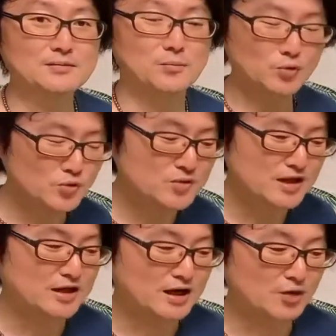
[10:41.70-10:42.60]
物
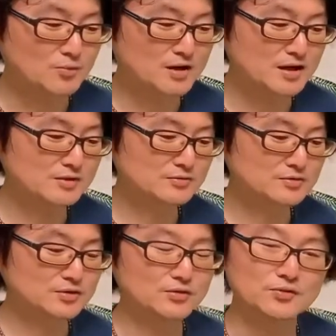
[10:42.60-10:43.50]
で囲まれるっ
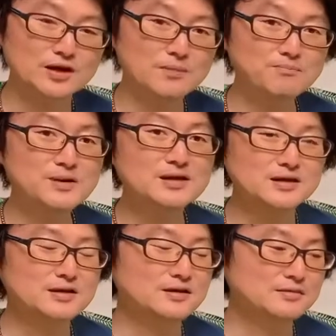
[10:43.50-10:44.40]
ていうのはやっぱ
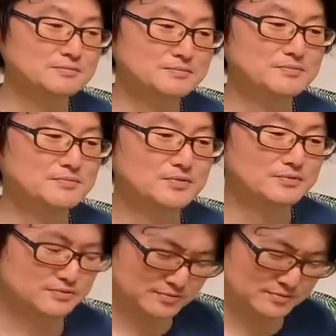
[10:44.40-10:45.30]
り、うん、
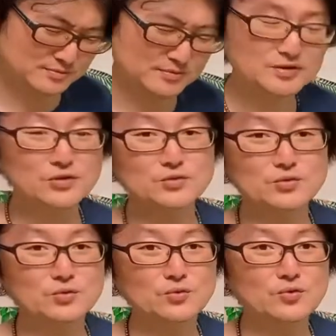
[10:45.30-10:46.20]
うーんっていう
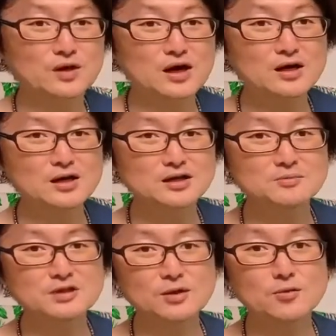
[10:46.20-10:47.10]
ところを考えて
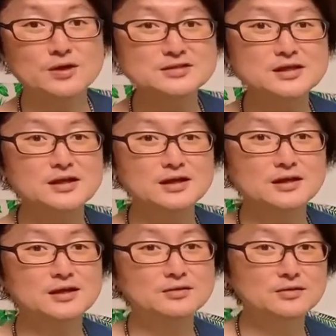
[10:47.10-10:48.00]
みた方がいいんじゃないか
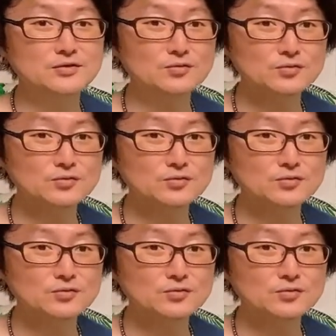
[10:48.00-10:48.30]
なっていうこ